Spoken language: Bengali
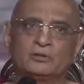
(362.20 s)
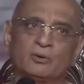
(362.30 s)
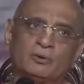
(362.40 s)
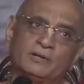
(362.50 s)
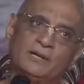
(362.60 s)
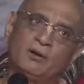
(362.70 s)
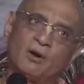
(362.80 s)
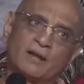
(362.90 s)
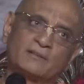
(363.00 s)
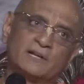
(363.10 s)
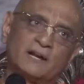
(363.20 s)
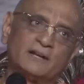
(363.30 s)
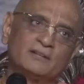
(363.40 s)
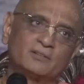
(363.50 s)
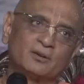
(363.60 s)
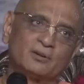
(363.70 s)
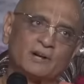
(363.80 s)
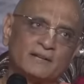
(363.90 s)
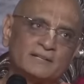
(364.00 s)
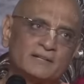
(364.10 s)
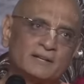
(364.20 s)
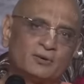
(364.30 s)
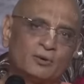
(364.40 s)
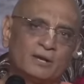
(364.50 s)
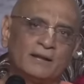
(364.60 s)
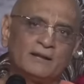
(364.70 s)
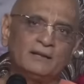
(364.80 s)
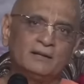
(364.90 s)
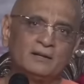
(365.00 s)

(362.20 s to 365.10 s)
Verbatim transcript: তখন কি করা যায় তখন রাজা ঠিক করলেন